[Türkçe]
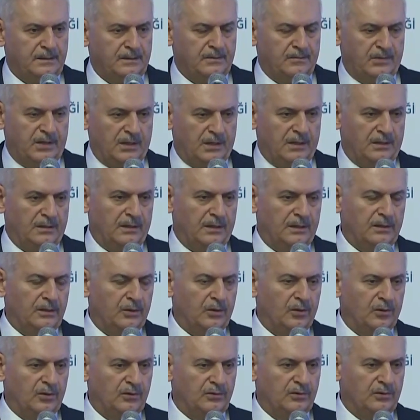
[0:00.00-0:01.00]

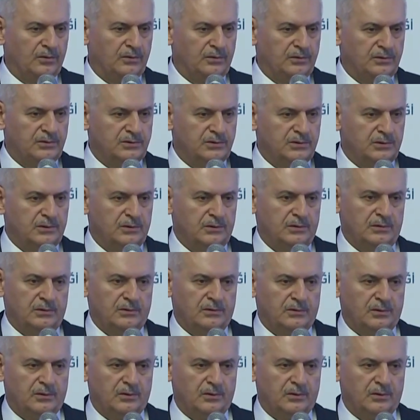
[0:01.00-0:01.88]
imkanları yoktu. Çünkü